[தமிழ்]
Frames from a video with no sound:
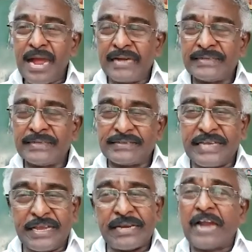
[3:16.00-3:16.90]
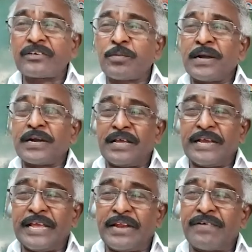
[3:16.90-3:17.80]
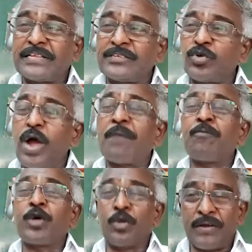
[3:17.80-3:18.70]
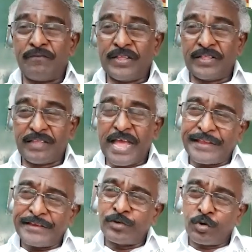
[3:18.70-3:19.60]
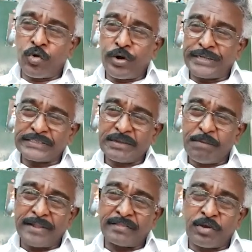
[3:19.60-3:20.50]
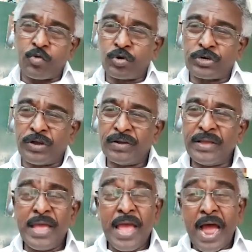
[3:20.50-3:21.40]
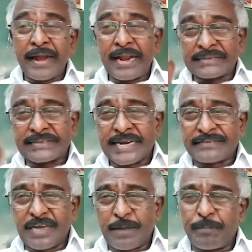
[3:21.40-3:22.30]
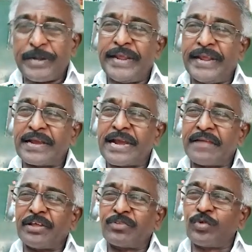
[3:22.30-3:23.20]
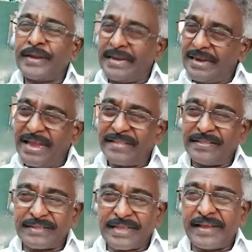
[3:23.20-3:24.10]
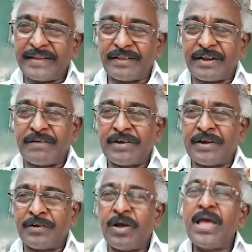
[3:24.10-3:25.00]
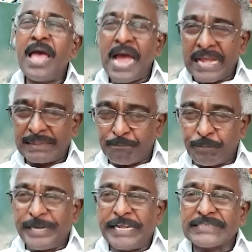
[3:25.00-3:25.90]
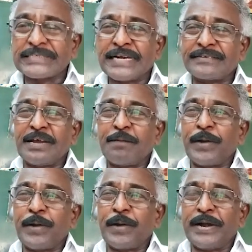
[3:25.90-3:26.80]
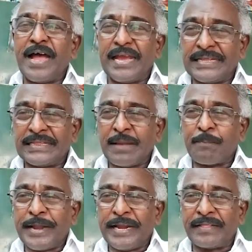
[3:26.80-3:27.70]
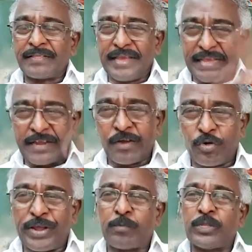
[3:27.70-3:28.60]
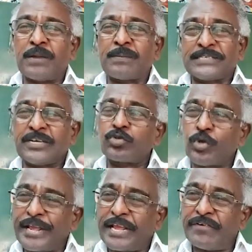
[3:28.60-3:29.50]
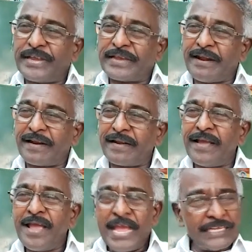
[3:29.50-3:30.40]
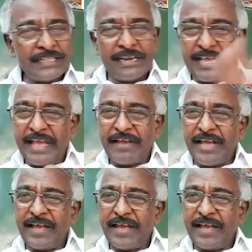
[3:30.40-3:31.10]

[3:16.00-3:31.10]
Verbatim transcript: அடிச்சு நாட்டு மக்களுக்கு இருபத்தஞ்சு ரூபா ஐம்பது ரூபான்னு வித்து ஐநூறு கோடி சம்பாதித்த கூட்டம் ஆனால் சட்டப்படி கதர் துணியிலே அது தயாரித்திருக்க வேண்டும் அப்படி சட்டப்படியாக இந்த பயணத்தை எங்களுடைய முதலமைச்சர் தொடங்கி வைக்கிறார் இதிலேயே